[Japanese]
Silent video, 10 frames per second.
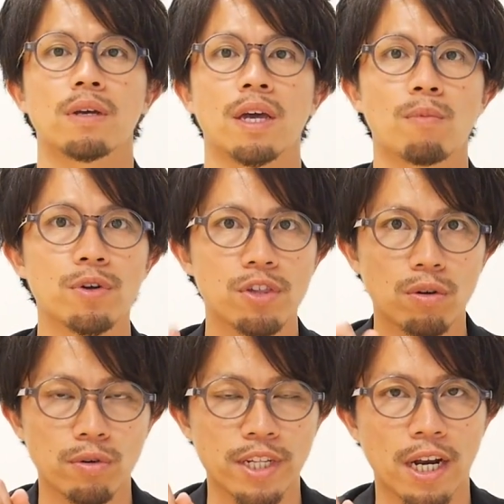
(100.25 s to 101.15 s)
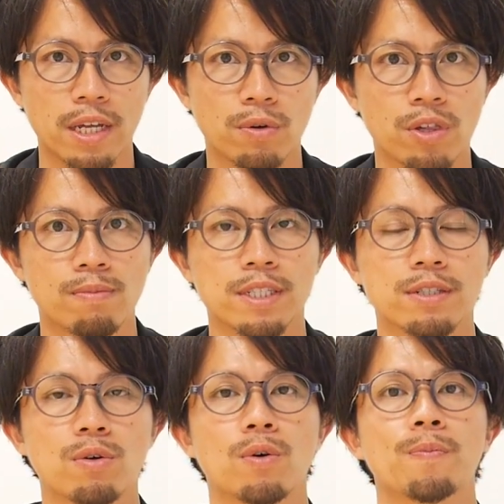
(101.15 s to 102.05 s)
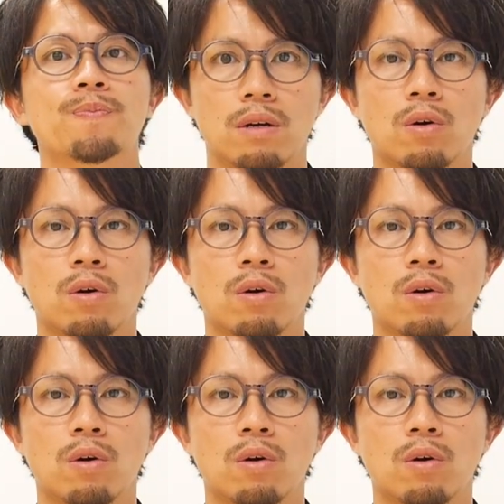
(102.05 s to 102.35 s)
えー、もう一度おさらいをしますと、